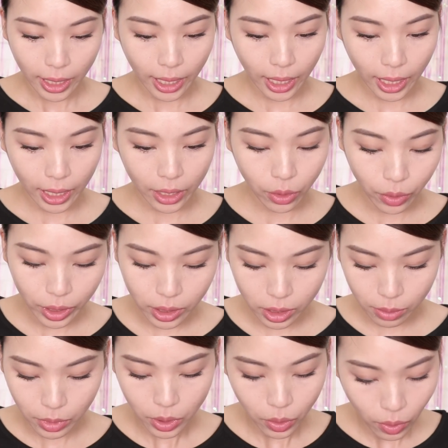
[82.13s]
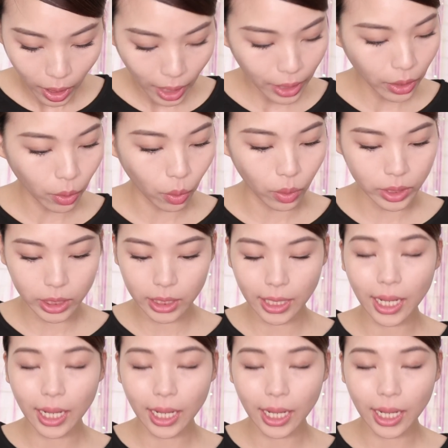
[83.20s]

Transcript: えー、用意するものが今日こち